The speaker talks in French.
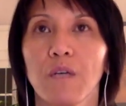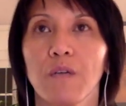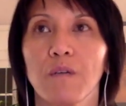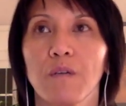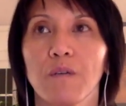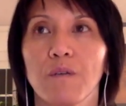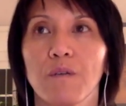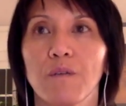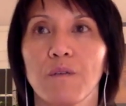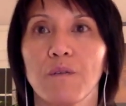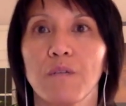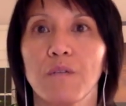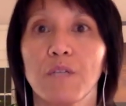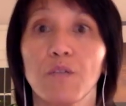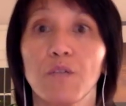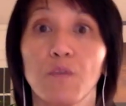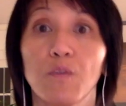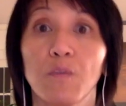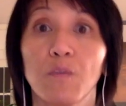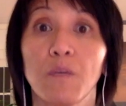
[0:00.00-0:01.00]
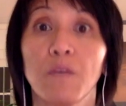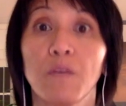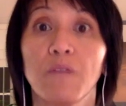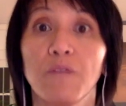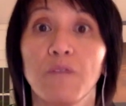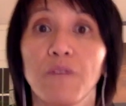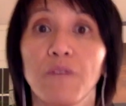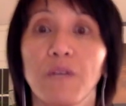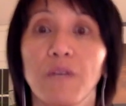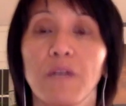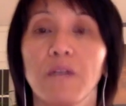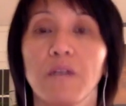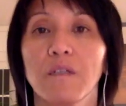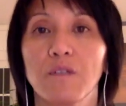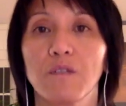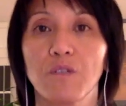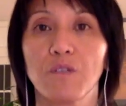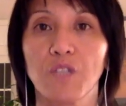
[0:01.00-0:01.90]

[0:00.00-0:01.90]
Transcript: l'être humain va